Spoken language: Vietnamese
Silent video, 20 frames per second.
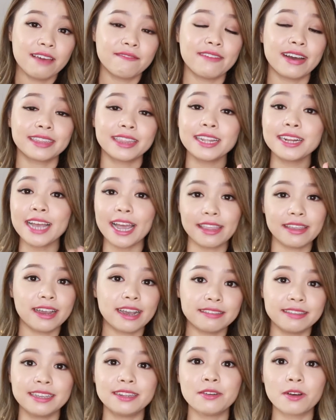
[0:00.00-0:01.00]
và tất cả những
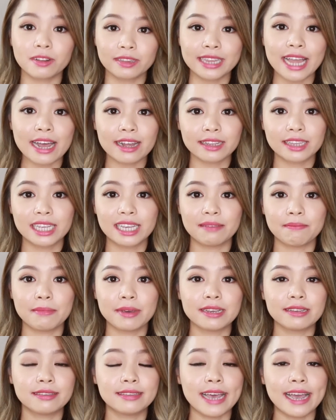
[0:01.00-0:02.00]
cái gì được tặng thì
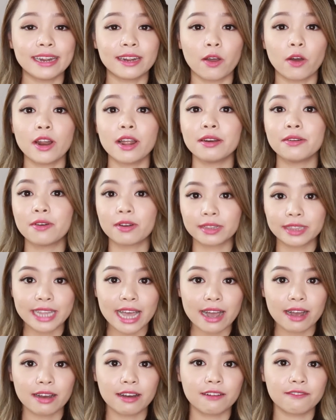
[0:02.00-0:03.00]
mình sẽ nói là được
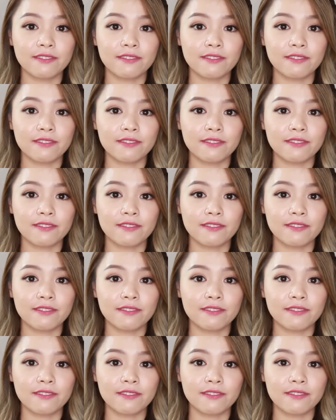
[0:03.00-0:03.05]
tặng